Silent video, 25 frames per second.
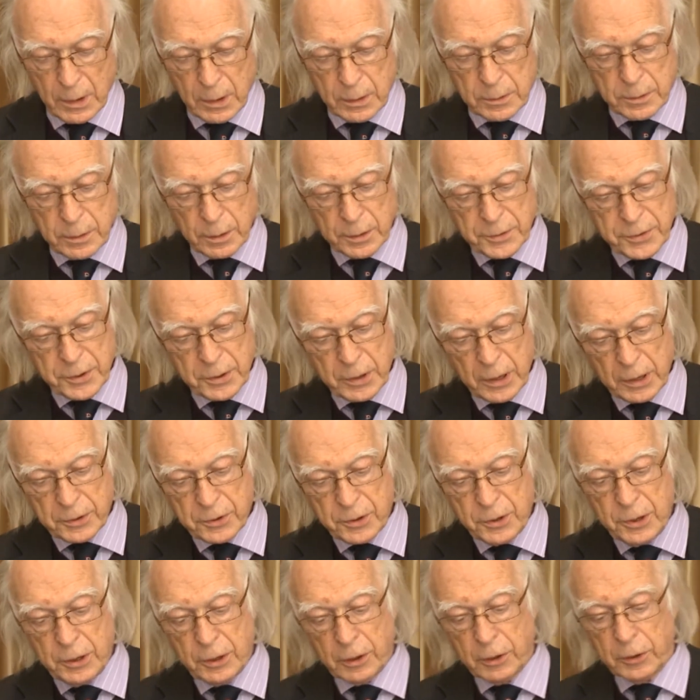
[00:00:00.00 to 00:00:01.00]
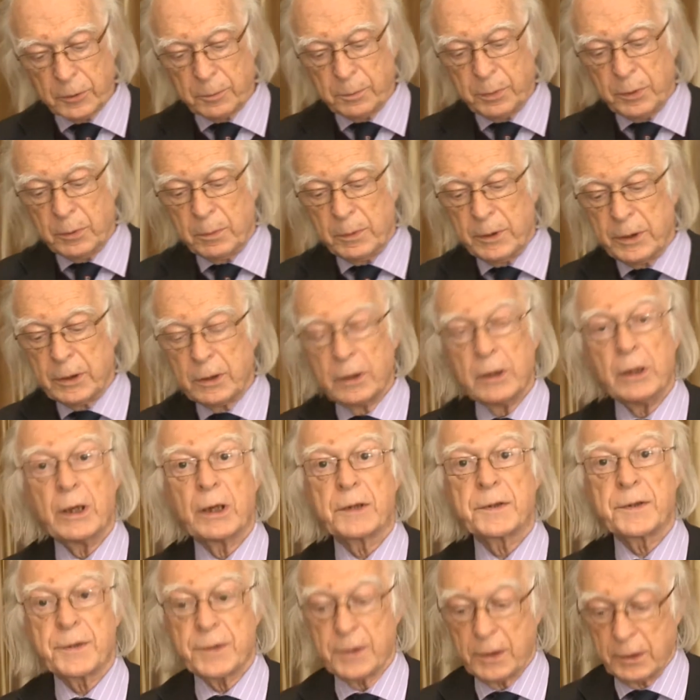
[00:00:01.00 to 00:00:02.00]
Dans un article publié il y a
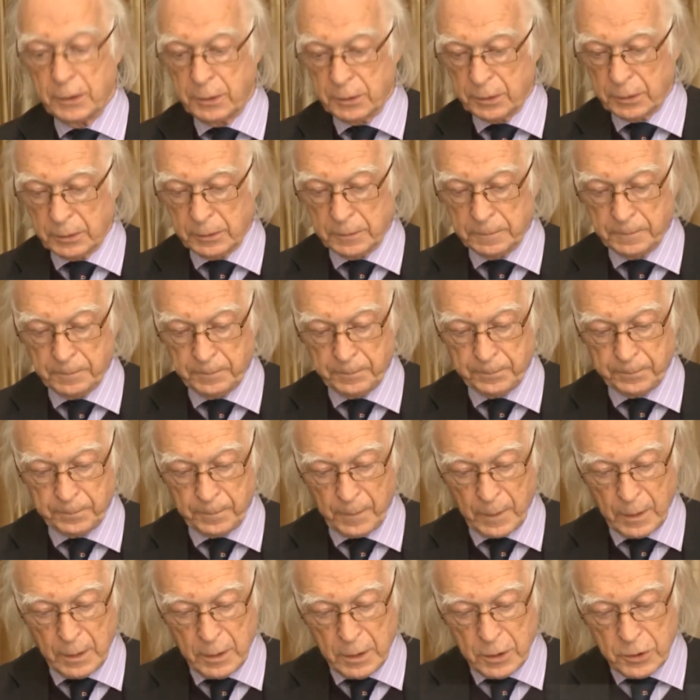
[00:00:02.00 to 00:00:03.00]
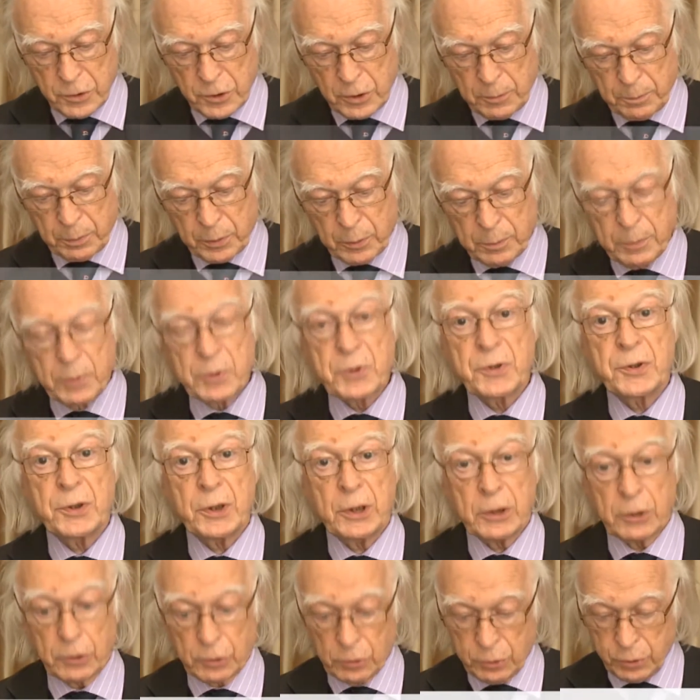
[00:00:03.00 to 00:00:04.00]
cinq ans, j'ai proposé
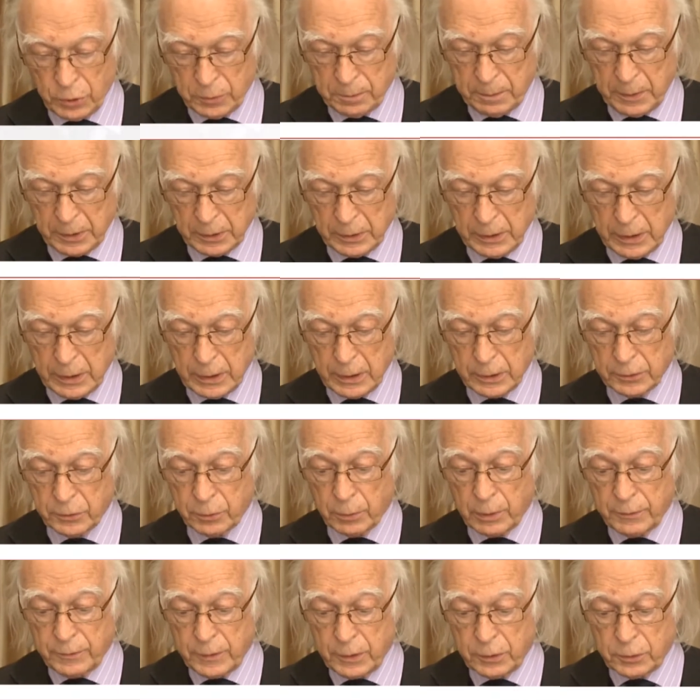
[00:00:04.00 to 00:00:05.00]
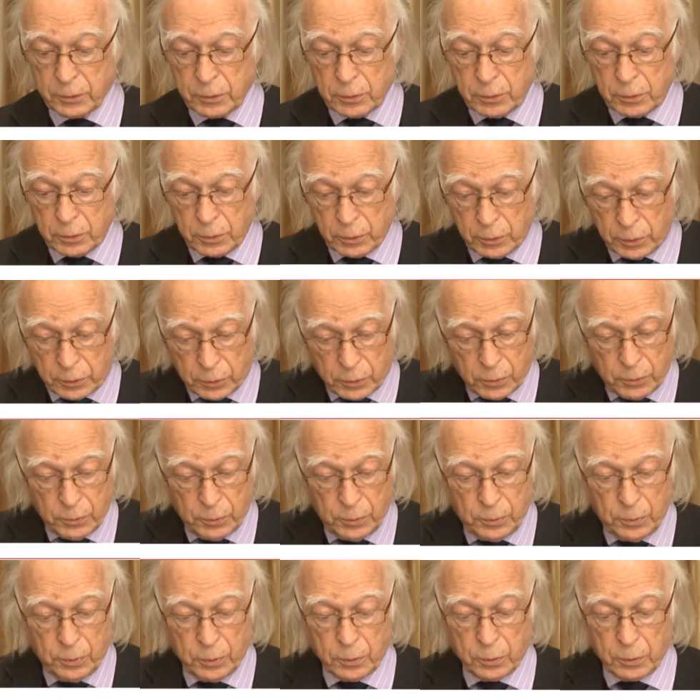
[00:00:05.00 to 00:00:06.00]
que Claude Bernard doive être
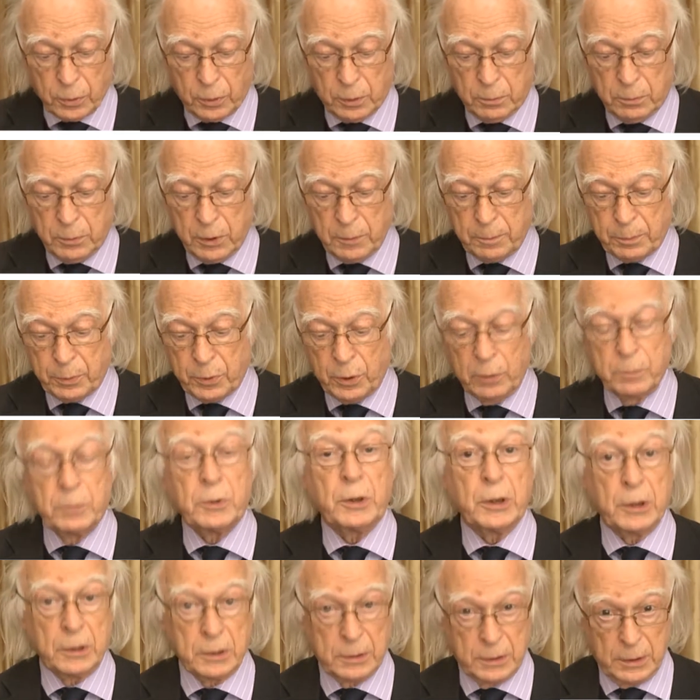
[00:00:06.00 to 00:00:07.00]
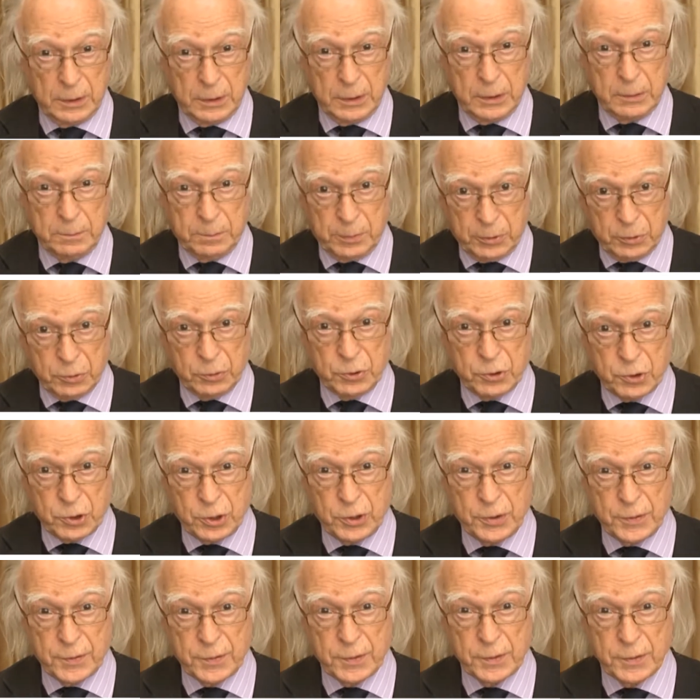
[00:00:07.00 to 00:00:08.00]
reconnu comme le premier
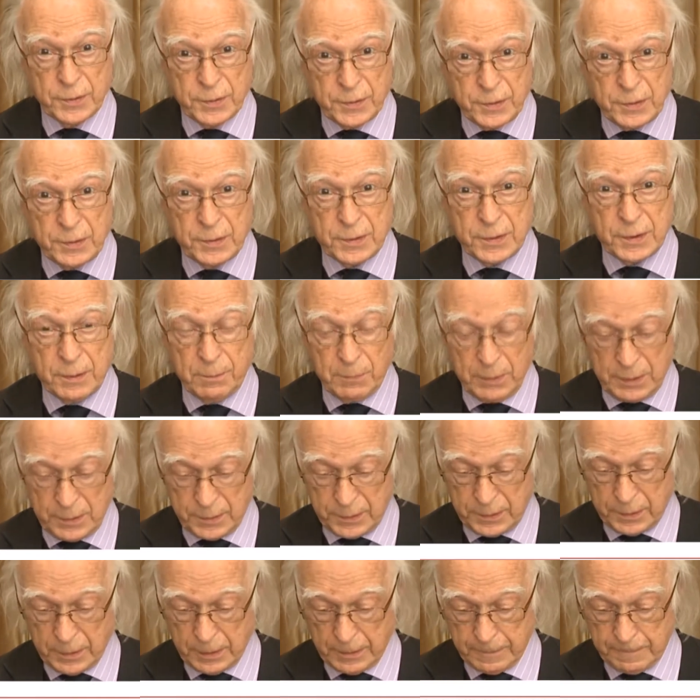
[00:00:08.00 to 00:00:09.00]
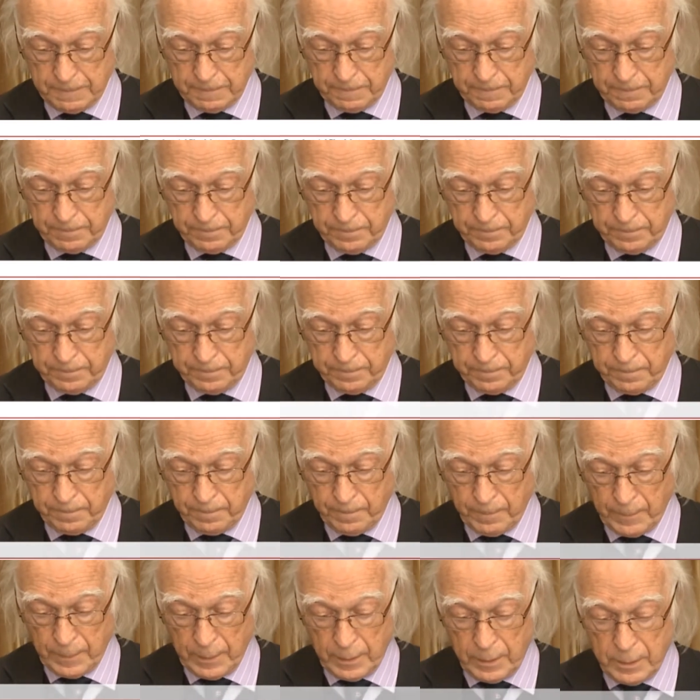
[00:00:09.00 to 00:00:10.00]
biologiste systémicien.
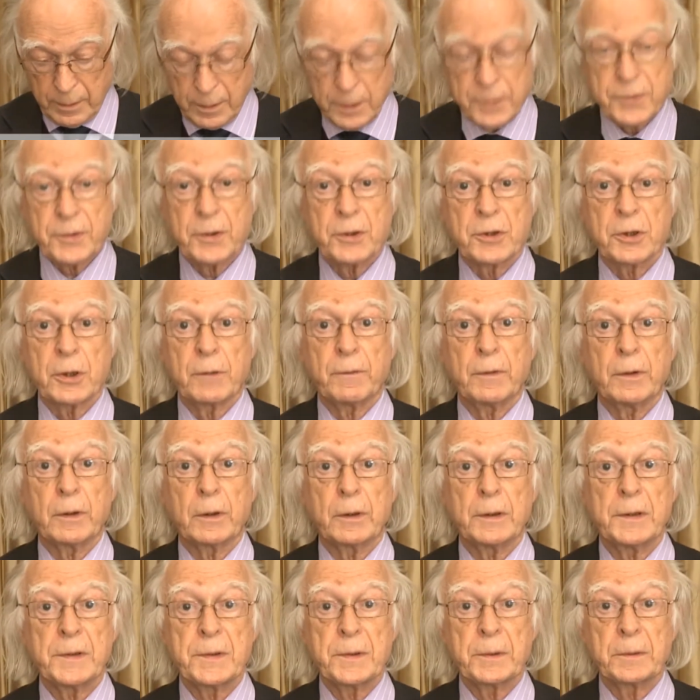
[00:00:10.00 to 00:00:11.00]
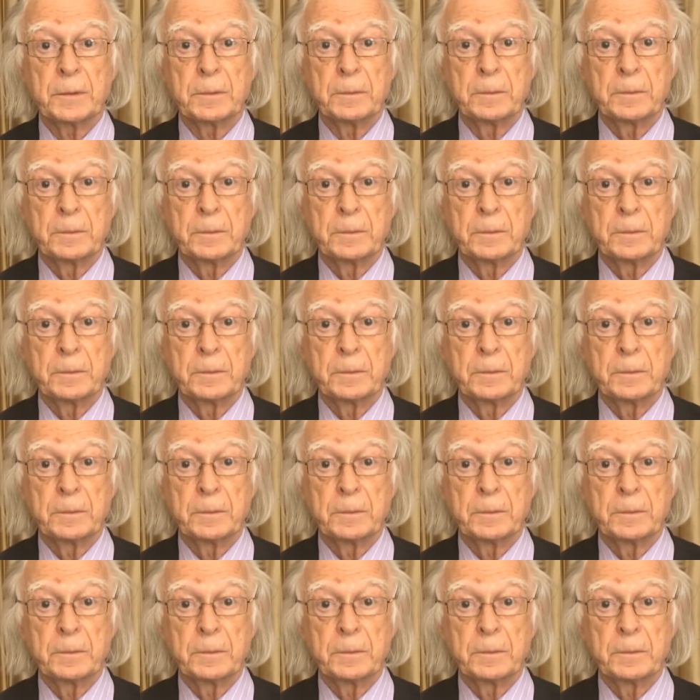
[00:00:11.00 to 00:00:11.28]
Est-ce que j'avais raison